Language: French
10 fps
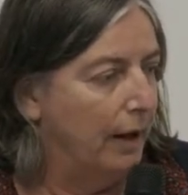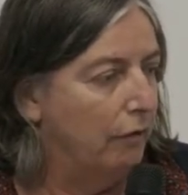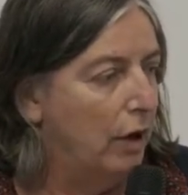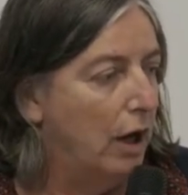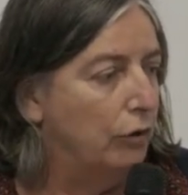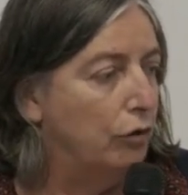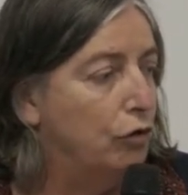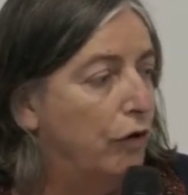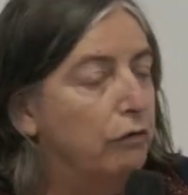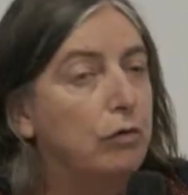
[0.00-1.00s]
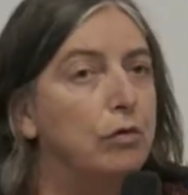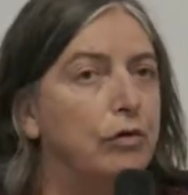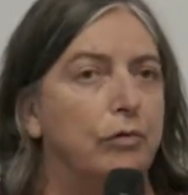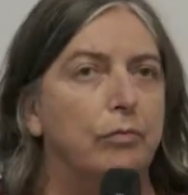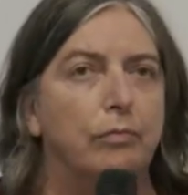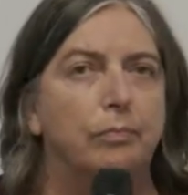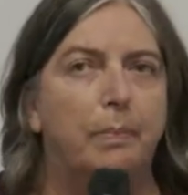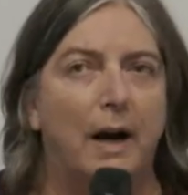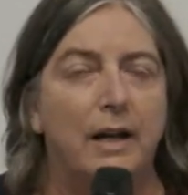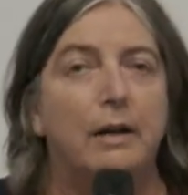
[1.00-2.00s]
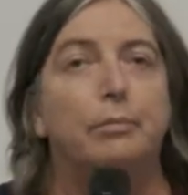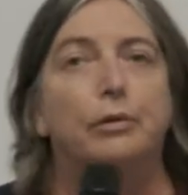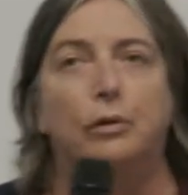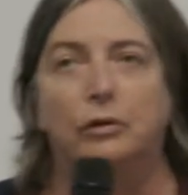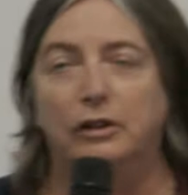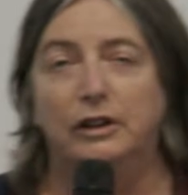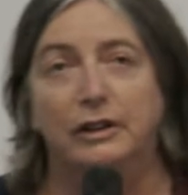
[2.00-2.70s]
Voilà, donc je vais vous parler un peu donc,